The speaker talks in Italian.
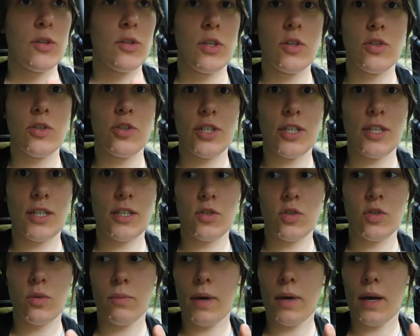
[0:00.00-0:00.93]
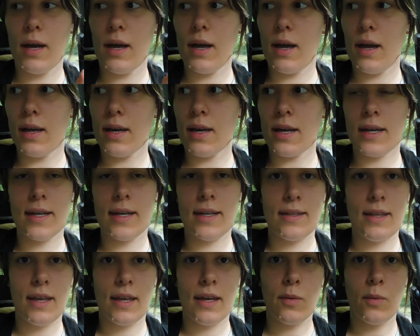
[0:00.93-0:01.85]
di riuscire insomma a
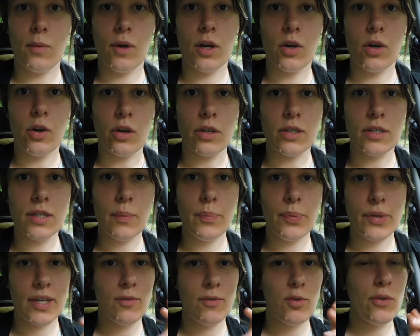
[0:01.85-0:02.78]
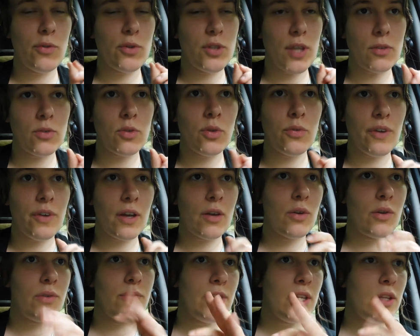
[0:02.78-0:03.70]
raccattare qualcosa perché volevo tanto
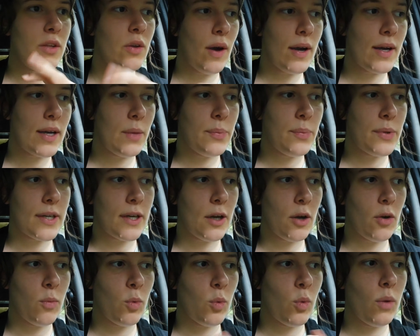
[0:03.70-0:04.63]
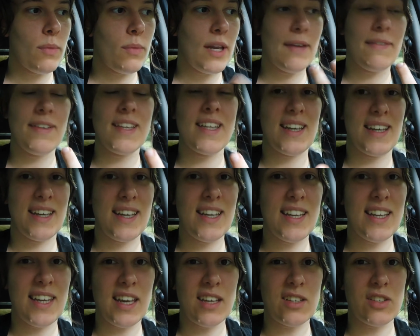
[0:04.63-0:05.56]
farlo il video anche perché comunque me l'avete anche
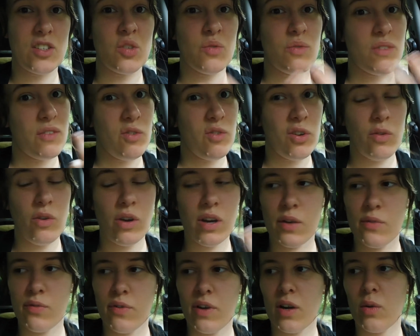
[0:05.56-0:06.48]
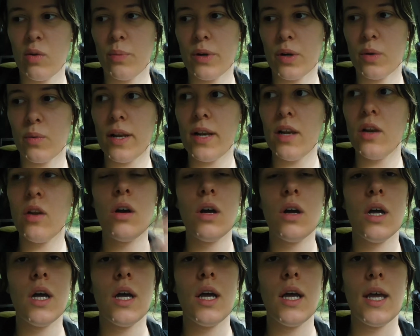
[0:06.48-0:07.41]
richiesto, quindi volevo anche farlo per
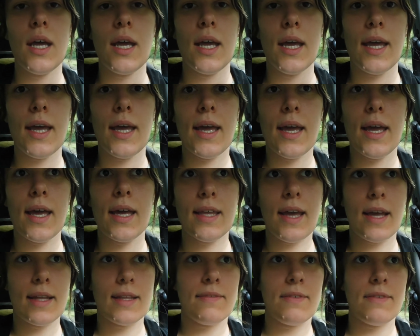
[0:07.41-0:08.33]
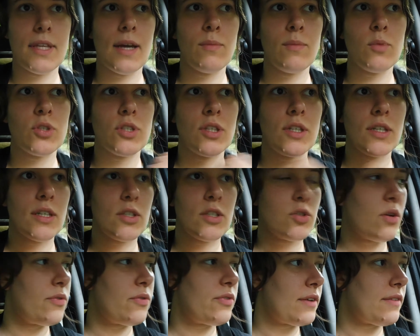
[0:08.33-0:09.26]
e niente, vediamo se
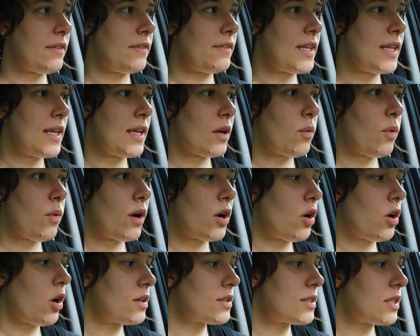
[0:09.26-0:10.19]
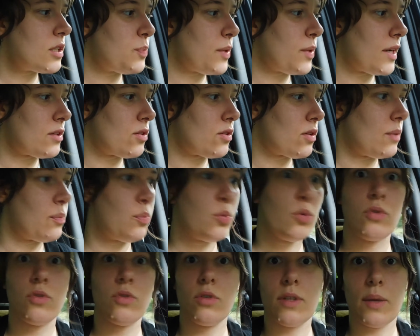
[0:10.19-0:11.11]
riesco a farvi vedere qualcosa, sperando che
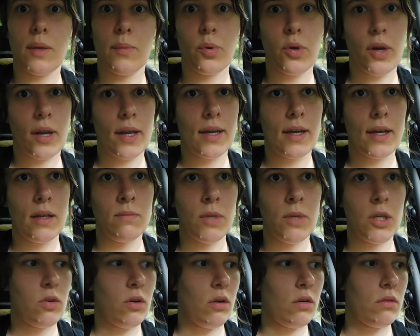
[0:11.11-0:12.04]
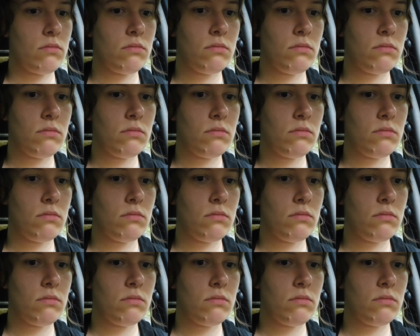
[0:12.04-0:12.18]
appunto il tempo regga almeno